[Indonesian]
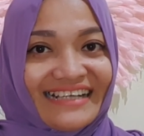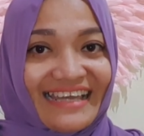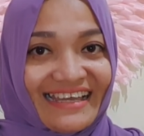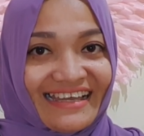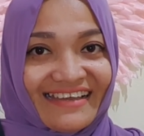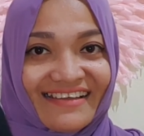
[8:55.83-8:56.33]

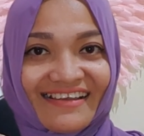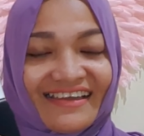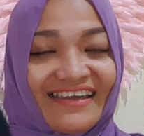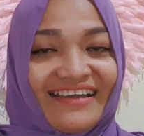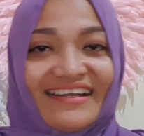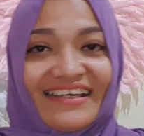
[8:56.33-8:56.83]
Nah,
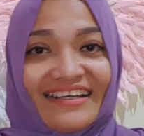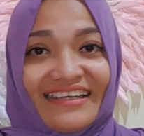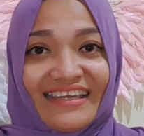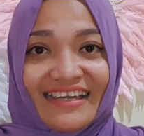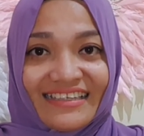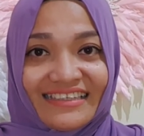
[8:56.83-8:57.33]
kayak kalian
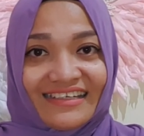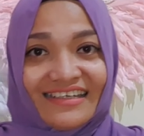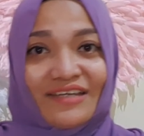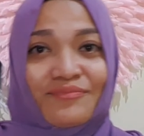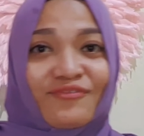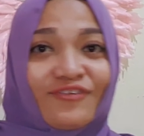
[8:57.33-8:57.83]
lihat tadi
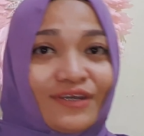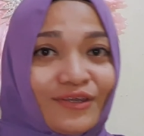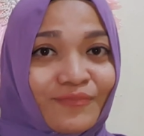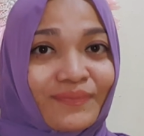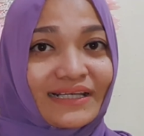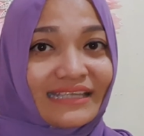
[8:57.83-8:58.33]
di
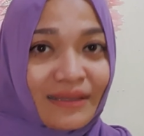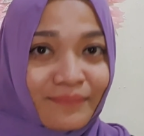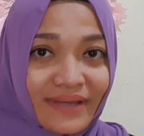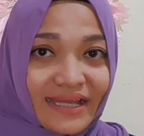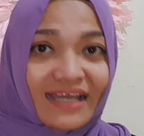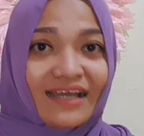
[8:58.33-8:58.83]
video
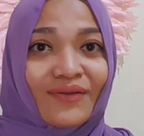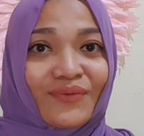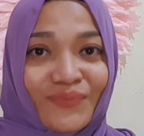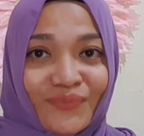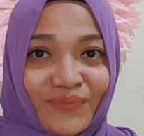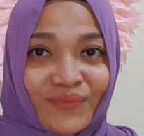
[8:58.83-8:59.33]
pertama
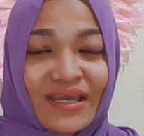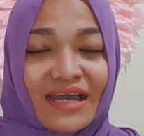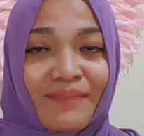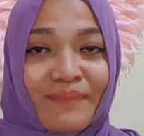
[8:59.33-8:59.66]
aku udah